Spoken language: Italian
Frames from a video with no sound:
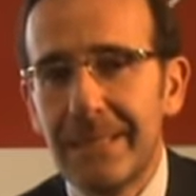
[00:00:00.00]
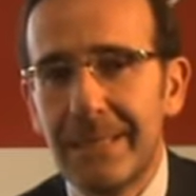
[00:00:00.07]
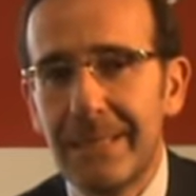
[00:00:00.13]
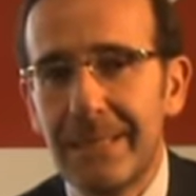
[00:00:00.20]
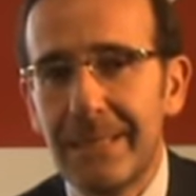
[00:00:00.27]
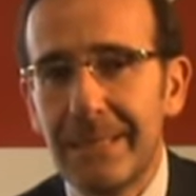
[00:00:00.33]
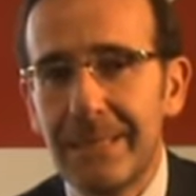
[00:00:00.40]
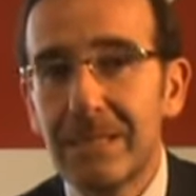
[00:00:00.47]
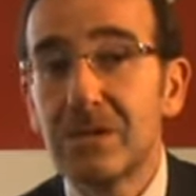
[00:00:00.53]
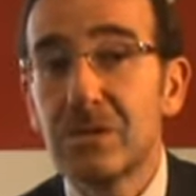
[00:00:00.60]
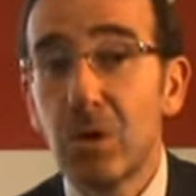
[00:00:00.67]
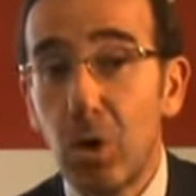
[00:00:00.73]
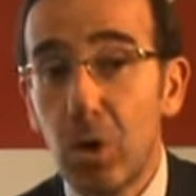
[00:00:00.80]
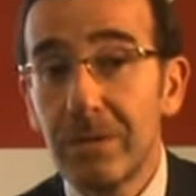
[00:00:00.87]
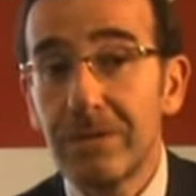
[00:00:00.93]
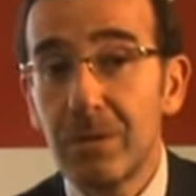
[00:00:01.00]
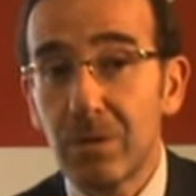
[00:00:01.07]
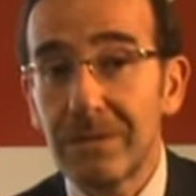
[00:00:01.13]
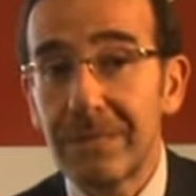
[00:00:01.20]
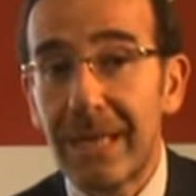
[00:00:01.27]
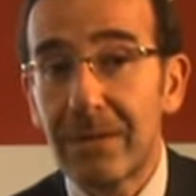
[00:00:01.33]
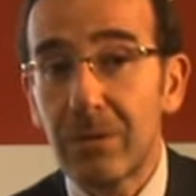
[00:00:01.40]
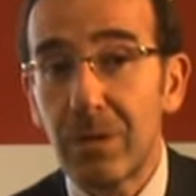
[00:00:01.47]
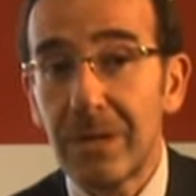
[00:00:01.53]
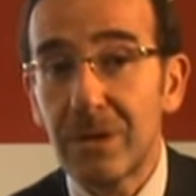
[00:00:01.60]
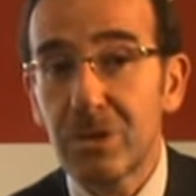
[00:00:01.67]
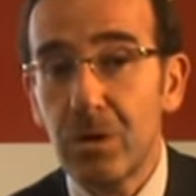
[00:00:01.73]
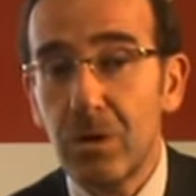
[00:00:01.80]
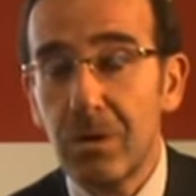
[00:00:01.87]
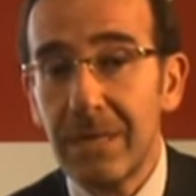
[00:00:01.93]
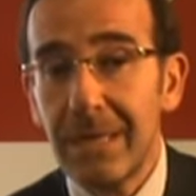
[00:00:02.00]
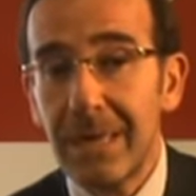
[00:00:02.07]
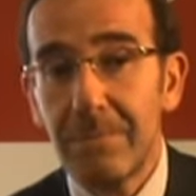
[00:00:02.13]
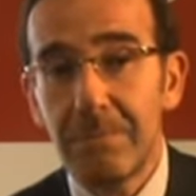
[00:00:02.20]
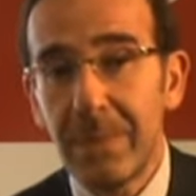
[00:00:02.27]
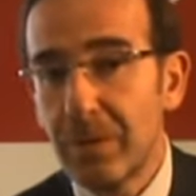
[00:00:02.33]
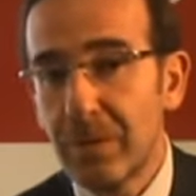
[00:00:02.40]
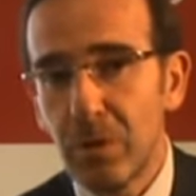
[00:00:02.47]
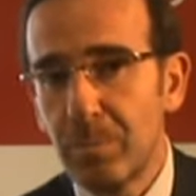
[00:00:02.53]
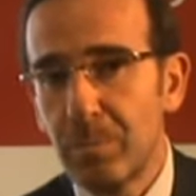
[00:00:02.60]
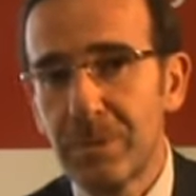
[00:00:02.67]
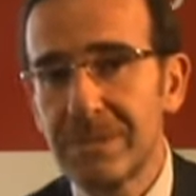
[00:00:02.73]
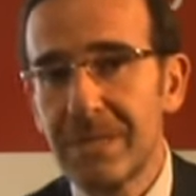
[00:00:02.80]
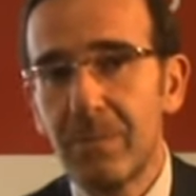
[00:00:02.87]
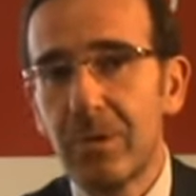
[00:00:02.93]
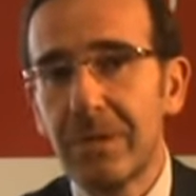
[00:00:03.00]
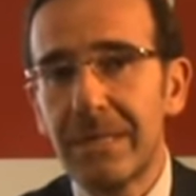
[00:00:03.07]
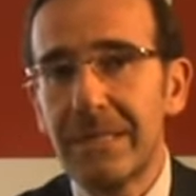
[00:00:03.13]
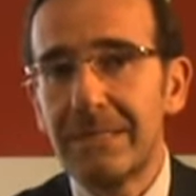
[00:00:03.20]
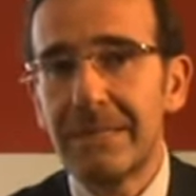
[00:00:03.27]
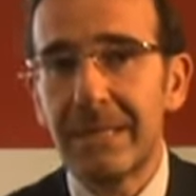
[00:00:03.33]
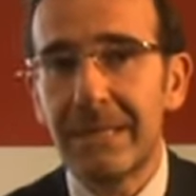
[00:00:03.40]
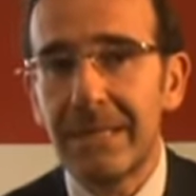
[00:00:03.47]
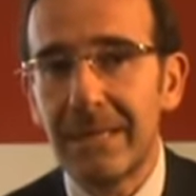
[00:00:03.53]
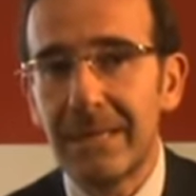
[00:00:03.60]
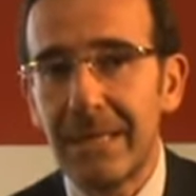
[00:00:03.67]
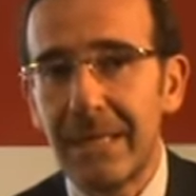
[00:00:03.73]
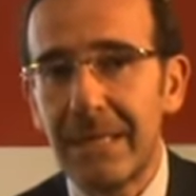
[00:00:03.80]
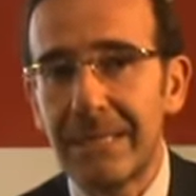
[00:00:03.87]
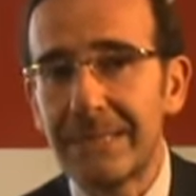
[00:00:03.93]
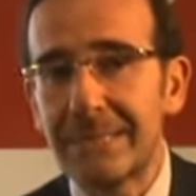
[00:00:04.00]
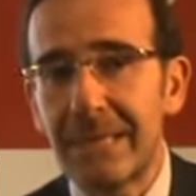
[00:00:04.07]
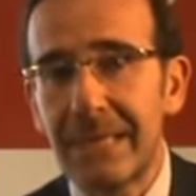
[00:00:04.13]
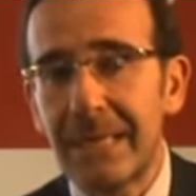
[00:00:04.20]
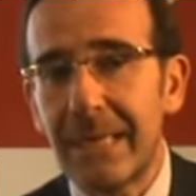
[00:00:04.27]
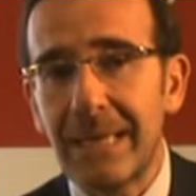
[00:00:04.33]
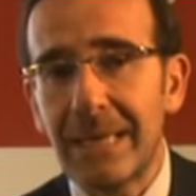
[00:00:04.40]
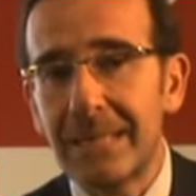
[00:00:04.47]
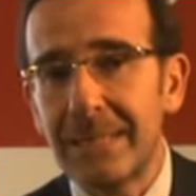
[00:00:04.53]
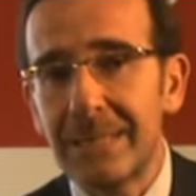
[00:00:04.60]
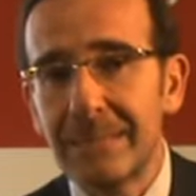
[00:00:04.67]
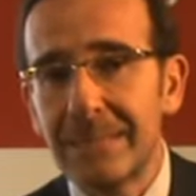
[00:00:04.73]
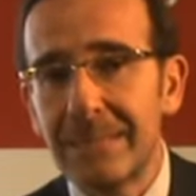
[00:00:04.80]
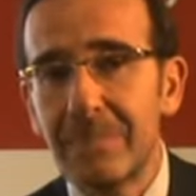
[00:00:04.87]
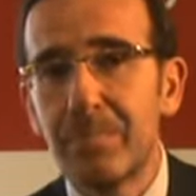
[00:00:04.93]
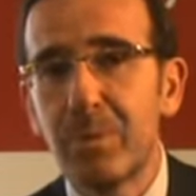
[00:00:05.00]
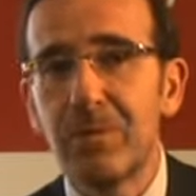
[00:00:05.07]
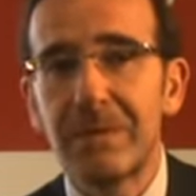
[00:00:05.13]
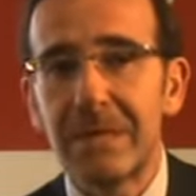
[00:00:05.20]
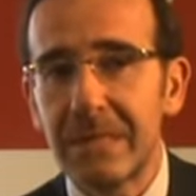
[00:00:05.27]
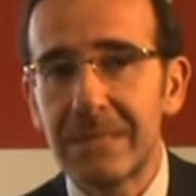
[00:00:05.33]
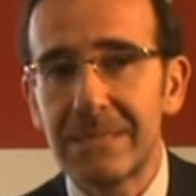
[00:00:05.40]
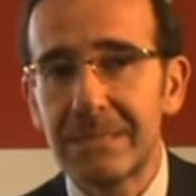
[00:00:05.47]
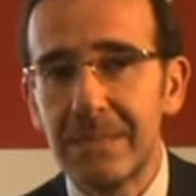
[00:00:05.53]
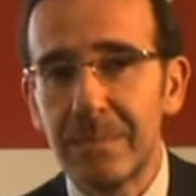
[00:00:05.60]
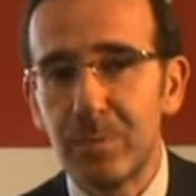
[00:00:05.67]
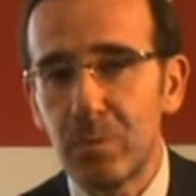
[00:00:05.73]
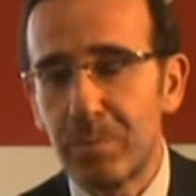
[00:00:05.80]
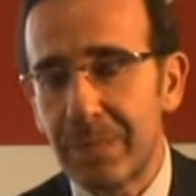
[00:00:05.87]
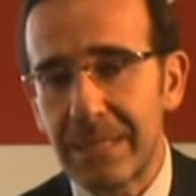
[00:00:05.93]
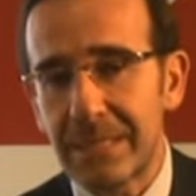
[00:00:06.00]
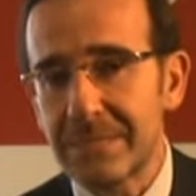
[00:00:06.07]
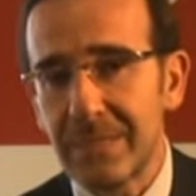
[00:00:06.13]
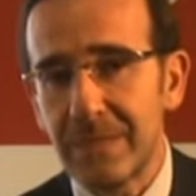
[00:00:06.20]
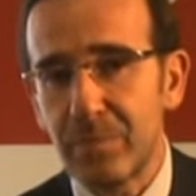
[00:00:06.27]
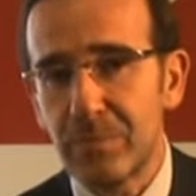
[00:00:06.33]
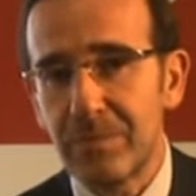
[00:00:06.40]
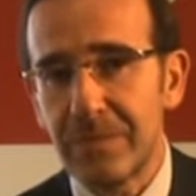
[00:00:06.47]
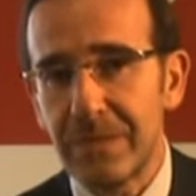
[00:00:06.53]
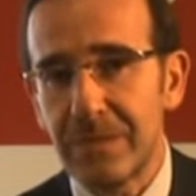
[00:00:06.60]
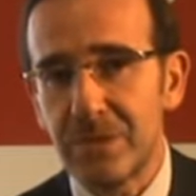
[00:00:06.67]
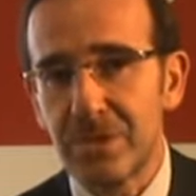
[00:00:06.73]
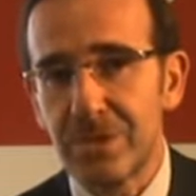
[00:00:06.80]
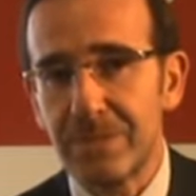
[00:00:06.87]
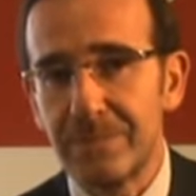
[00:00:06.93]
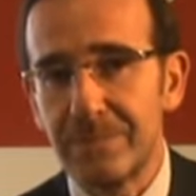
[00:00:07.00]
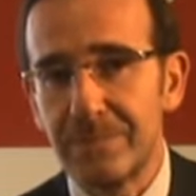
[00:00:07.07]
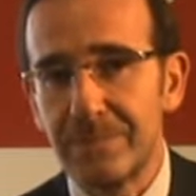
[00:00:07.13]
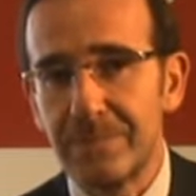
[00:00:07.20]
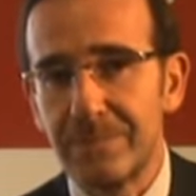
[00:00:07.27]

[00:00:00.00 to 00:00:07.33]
eh, I soldi non danno la gioia, ma noi non possiamo chiedere agli italiani di impoverirsi di più per essere più felici.